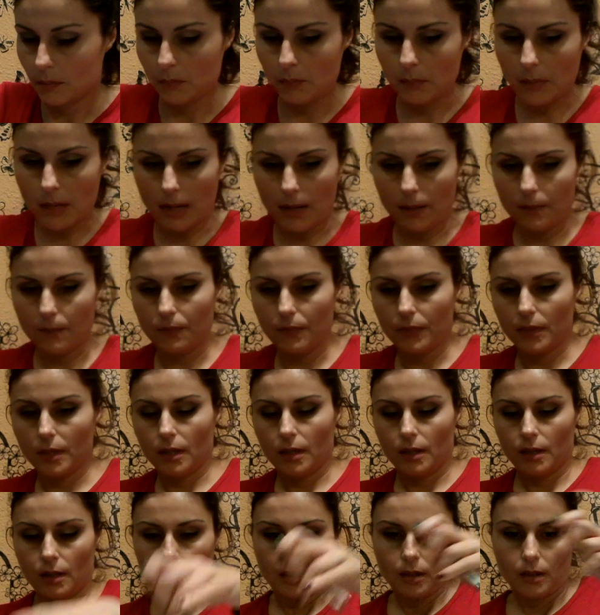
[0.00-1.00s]
Vale.
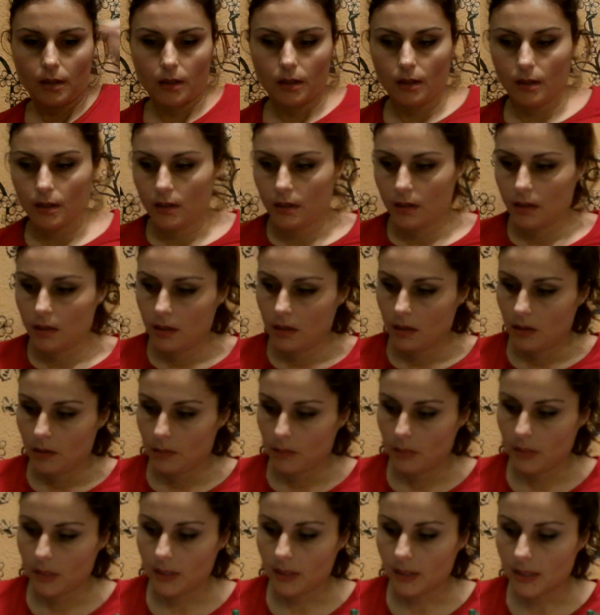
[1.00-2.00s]

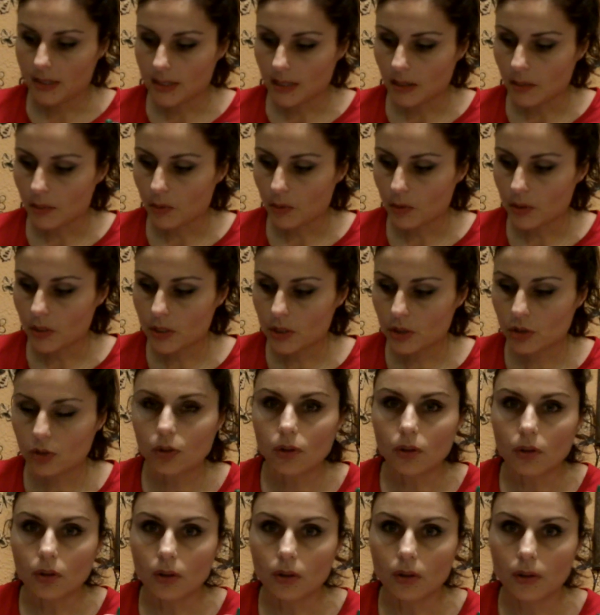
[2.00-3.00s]
Mientras abro esto...